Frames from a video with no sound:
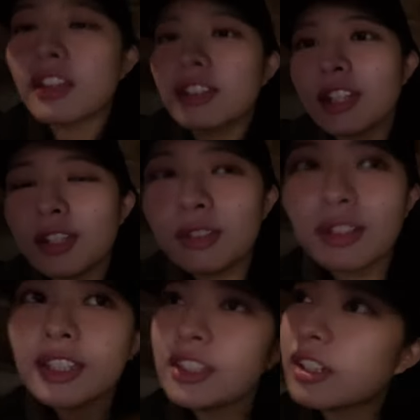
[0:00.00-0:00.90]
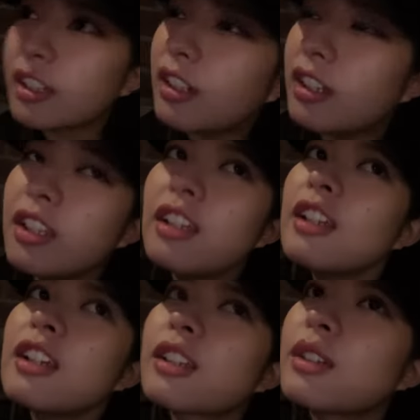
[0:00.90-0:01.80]
ていう朝から「え
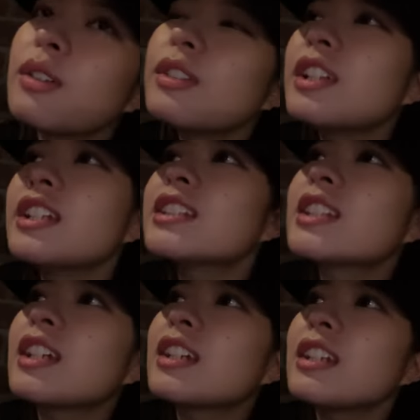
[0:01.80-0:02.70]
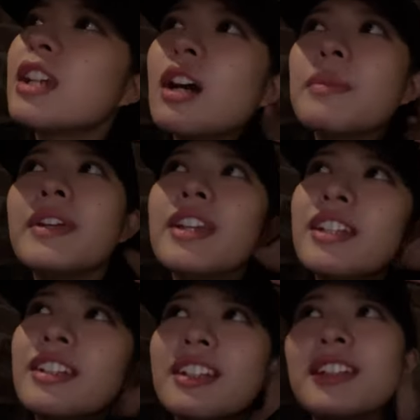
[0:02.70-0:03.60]
仰天さんやべ
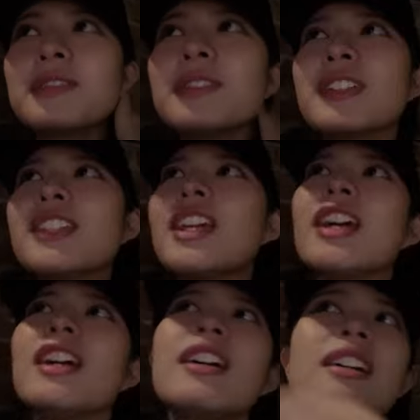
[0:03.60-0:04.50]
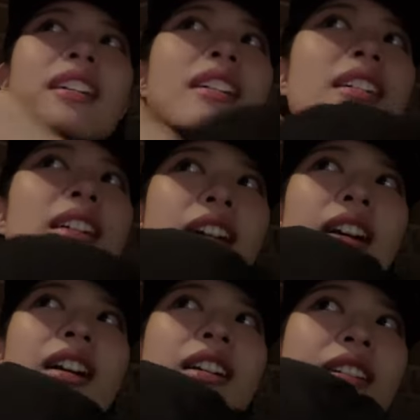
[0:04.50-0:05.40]
え」って思って
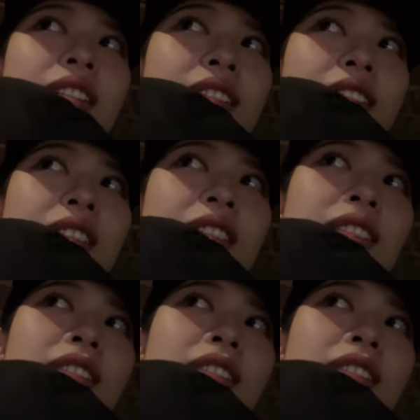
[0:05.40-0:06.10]
あの